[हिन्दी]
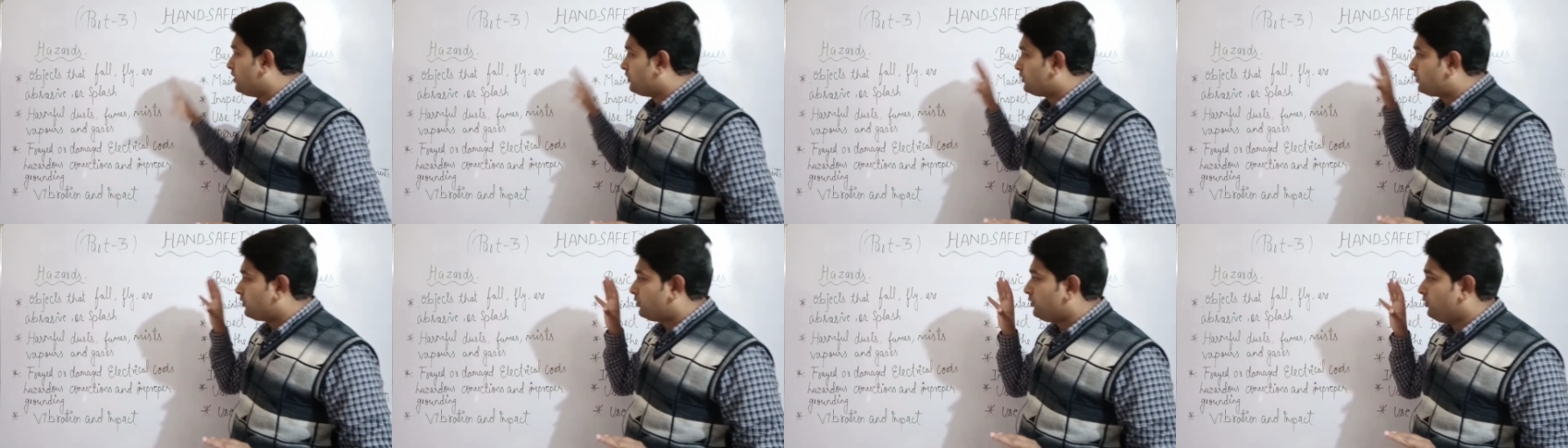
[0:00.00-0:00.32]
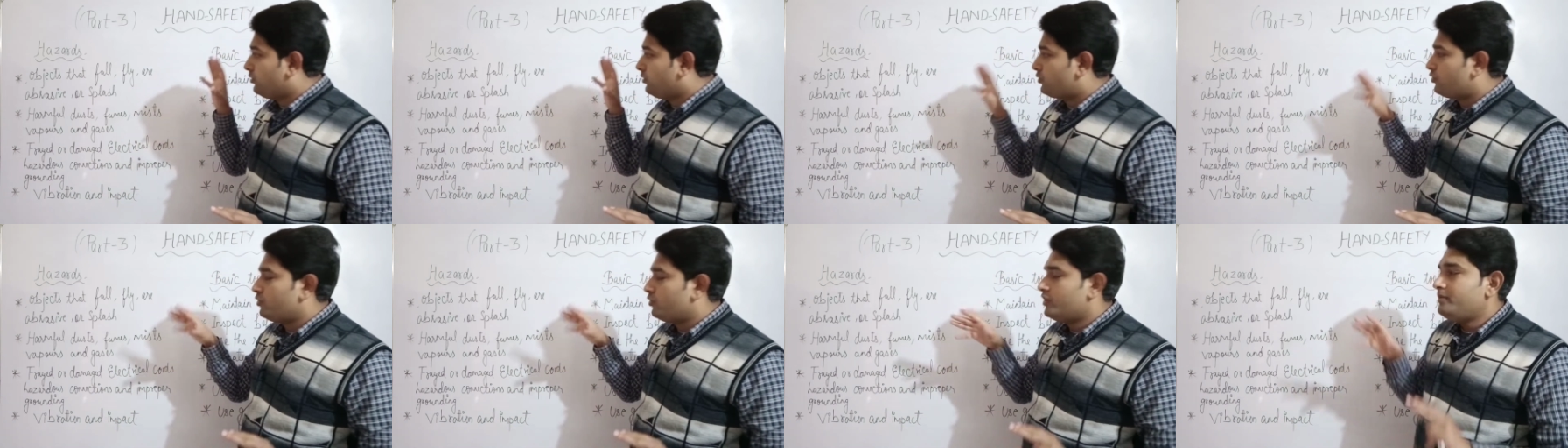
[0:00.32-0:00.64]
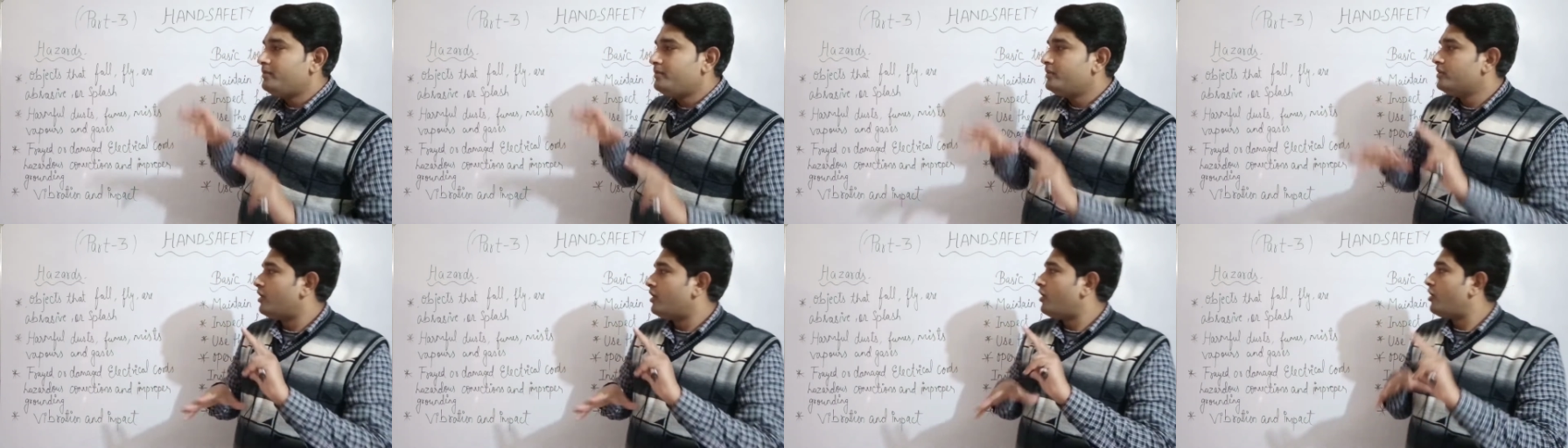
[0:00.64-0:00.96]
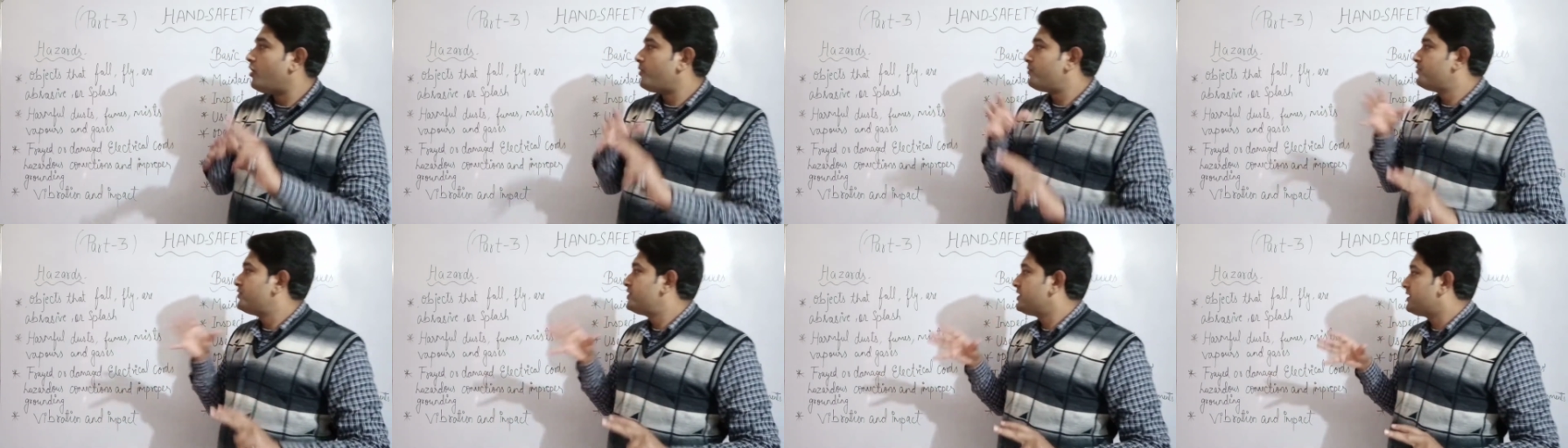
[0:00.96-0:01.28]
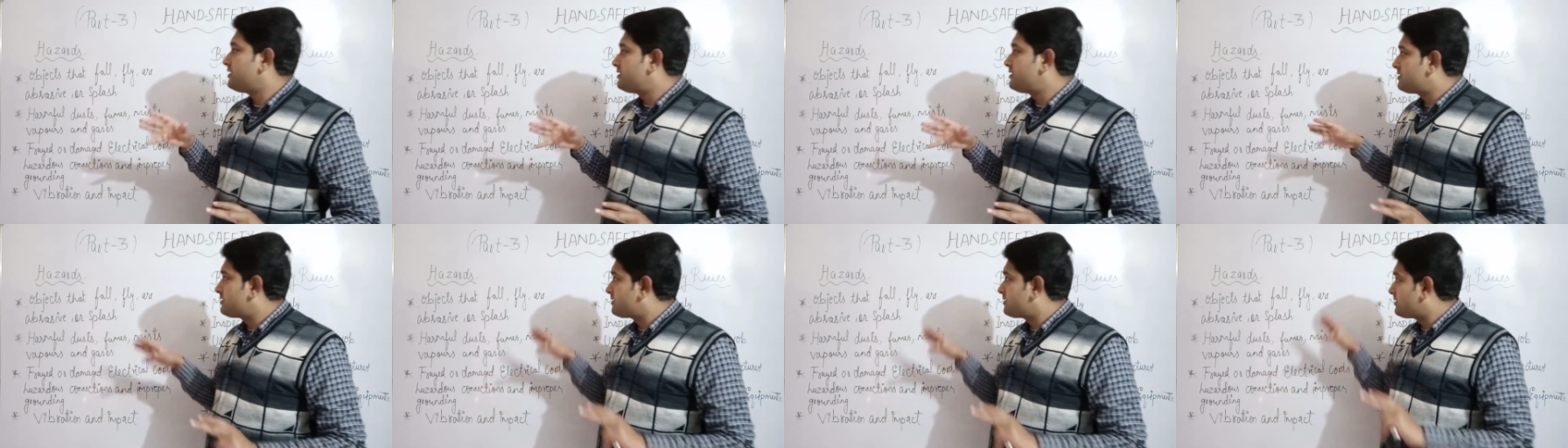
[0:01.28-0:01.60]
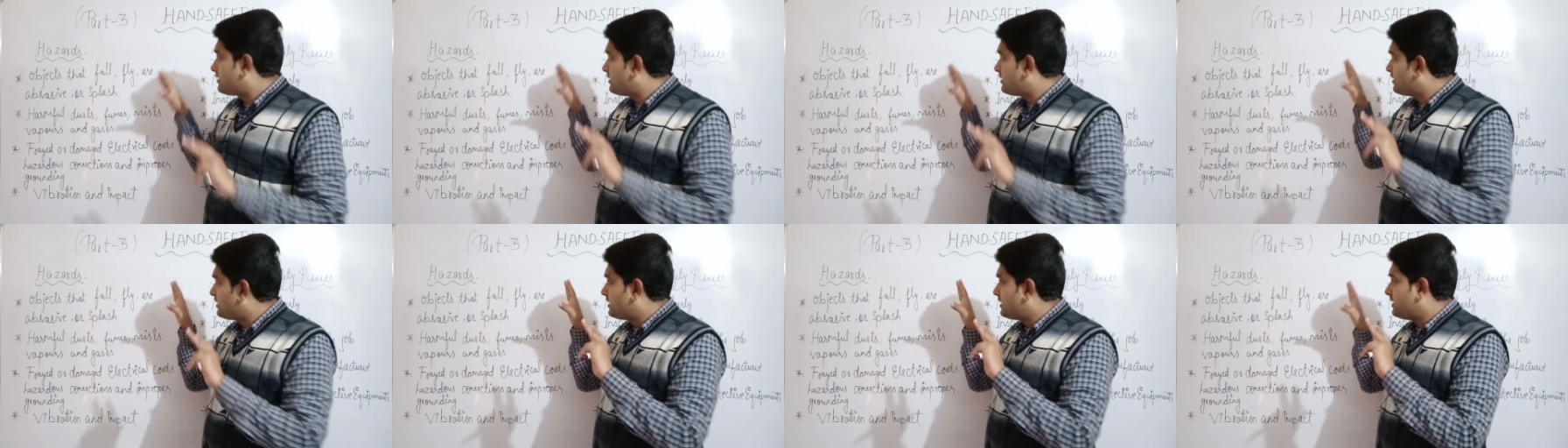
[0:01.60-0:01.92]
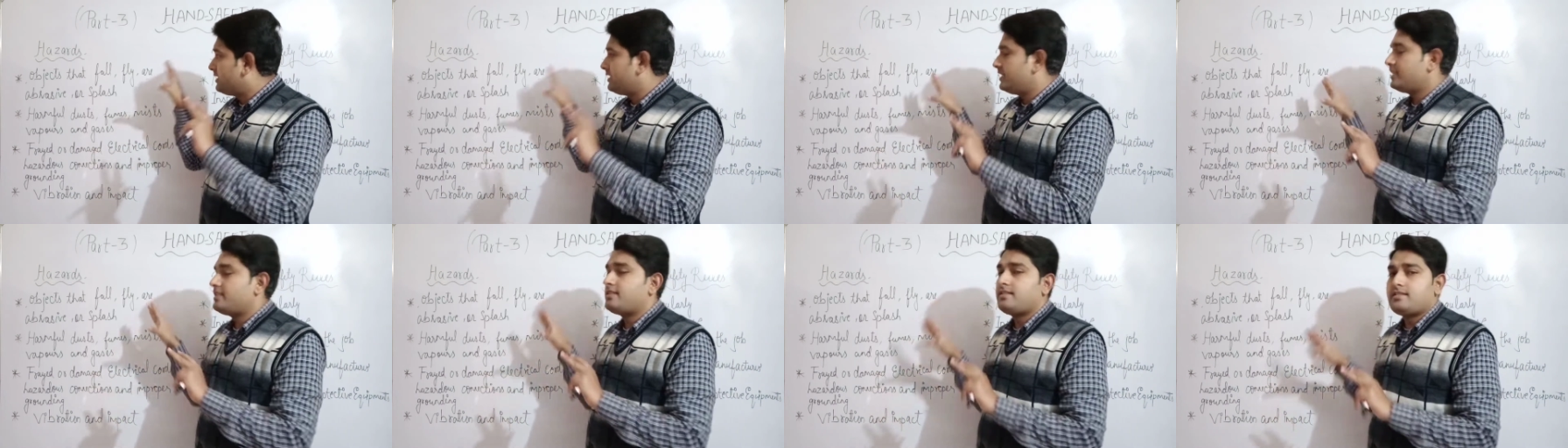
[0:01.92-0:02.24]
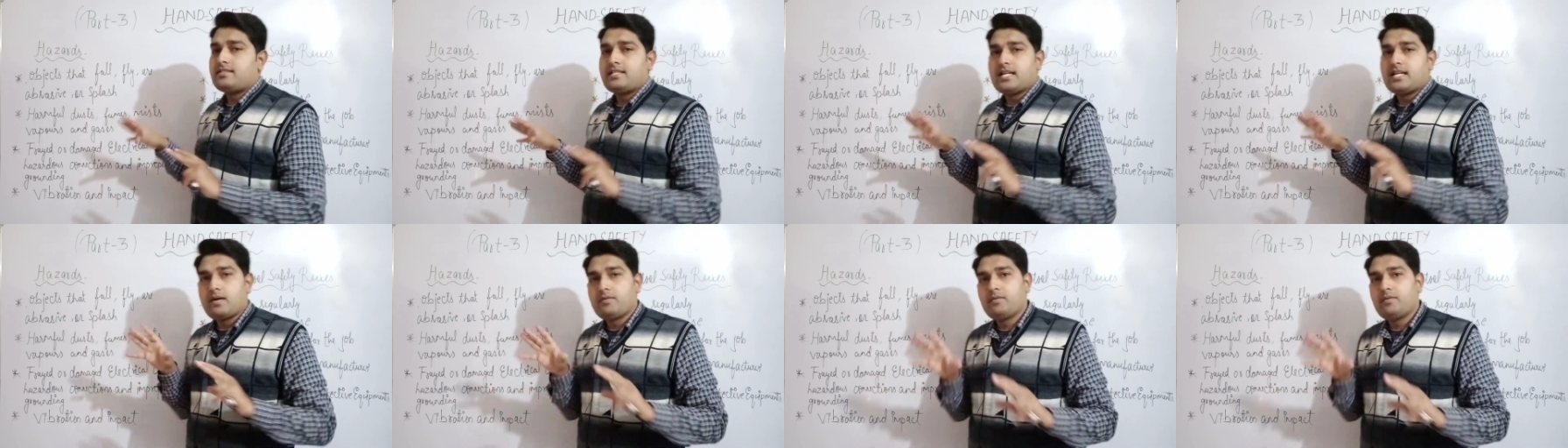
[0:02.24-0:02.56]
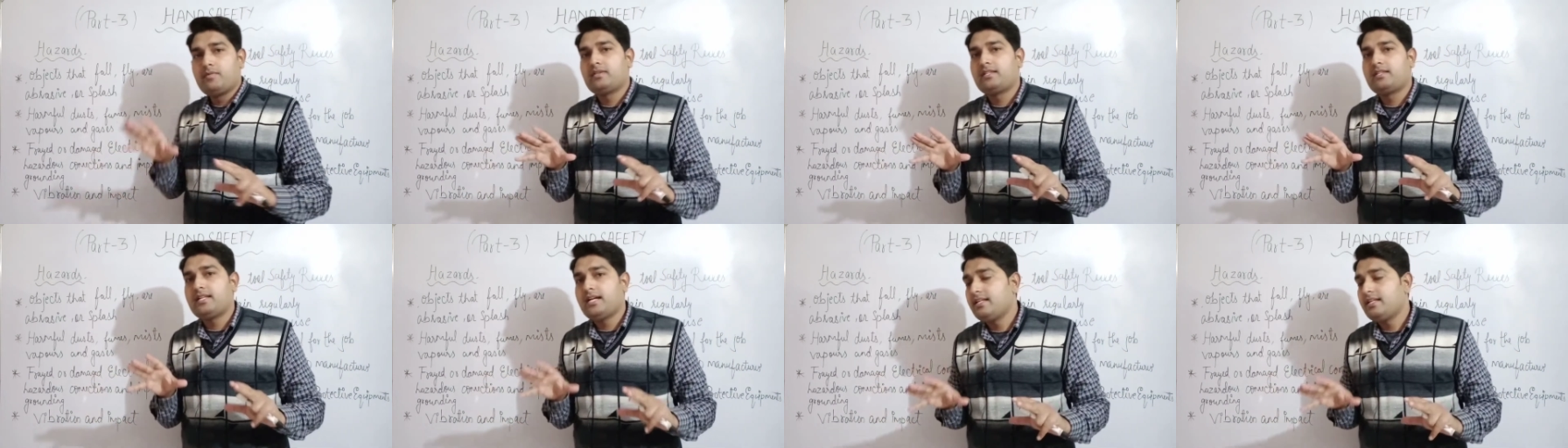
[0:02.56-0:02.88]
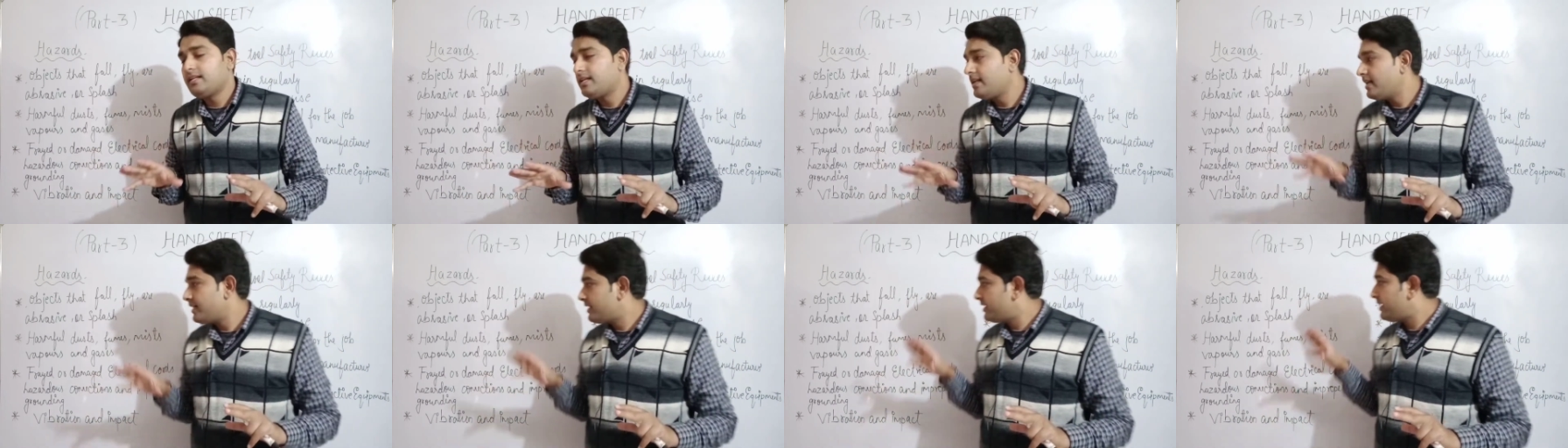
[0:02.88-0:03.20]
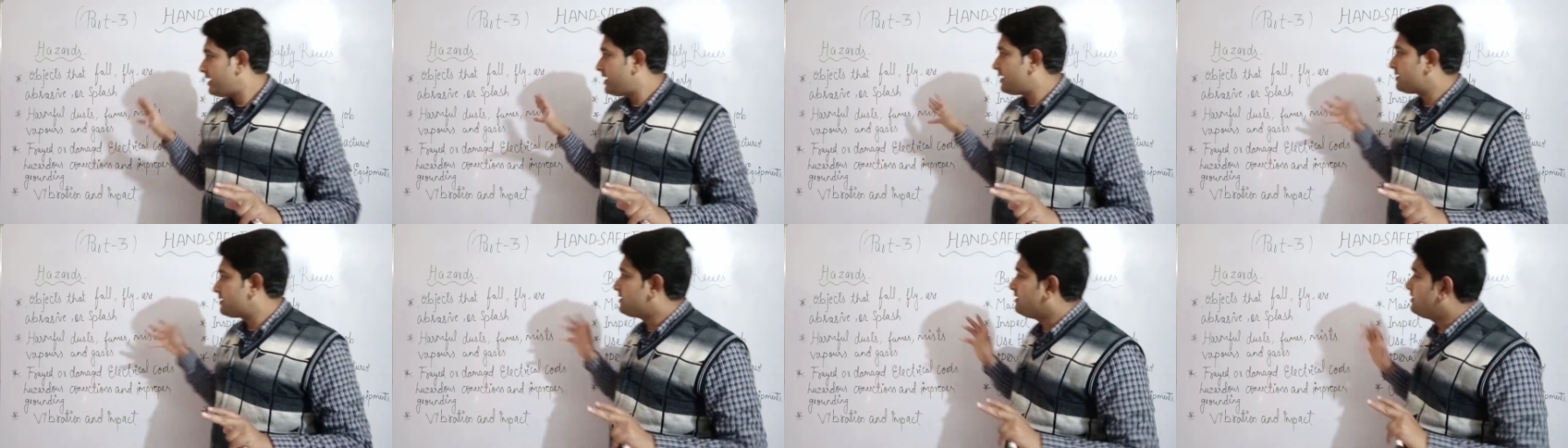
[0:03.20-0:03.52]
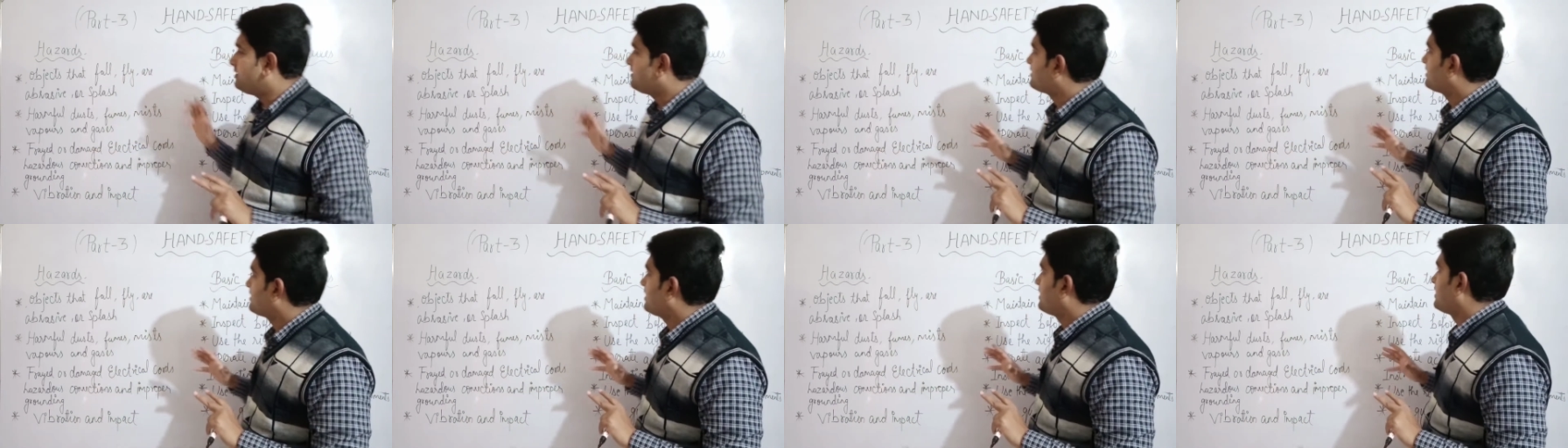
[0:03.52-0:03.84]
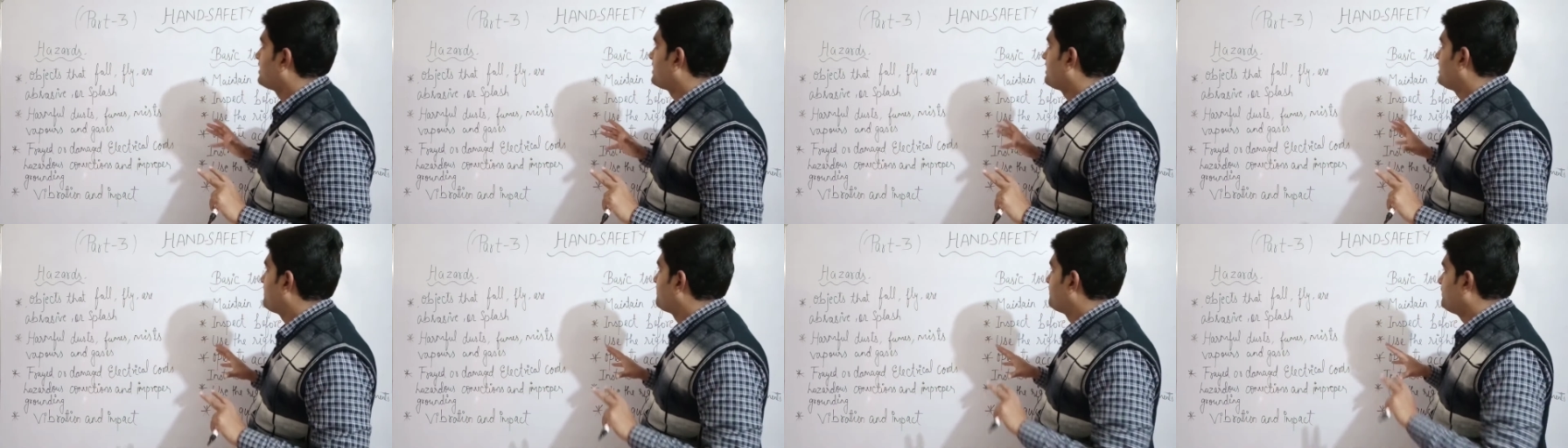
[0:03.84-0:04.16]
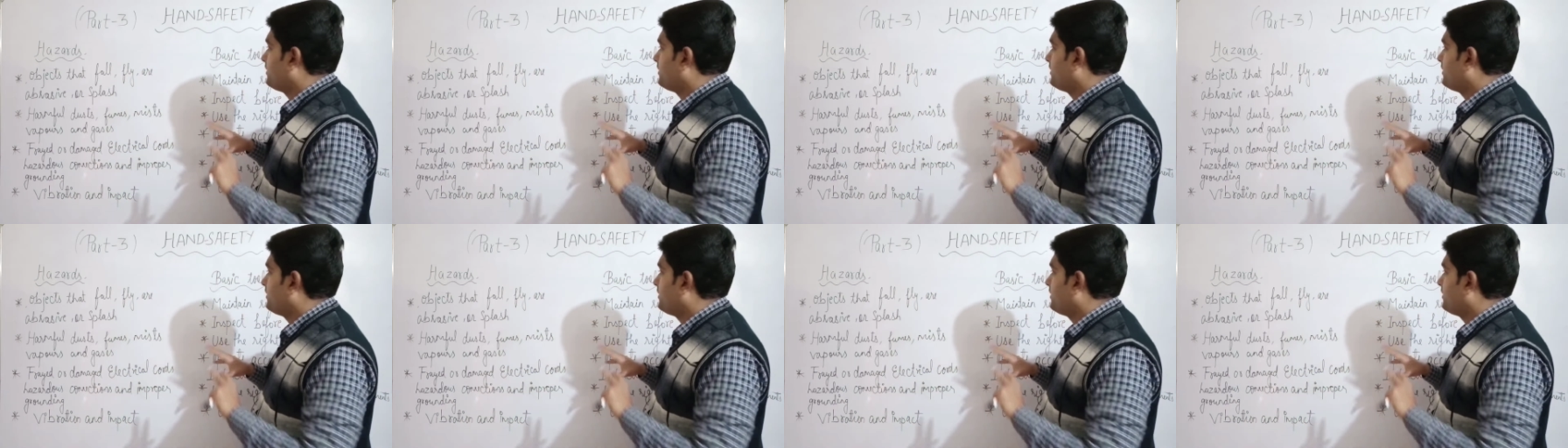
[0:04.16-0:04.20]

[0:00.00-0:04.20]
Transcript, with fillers: तो कोई भी ऑब्जेक्ट्स ये चीज़ यहाँ पे बताया जा रहा है कि हैज़र्ड्स के अगर आप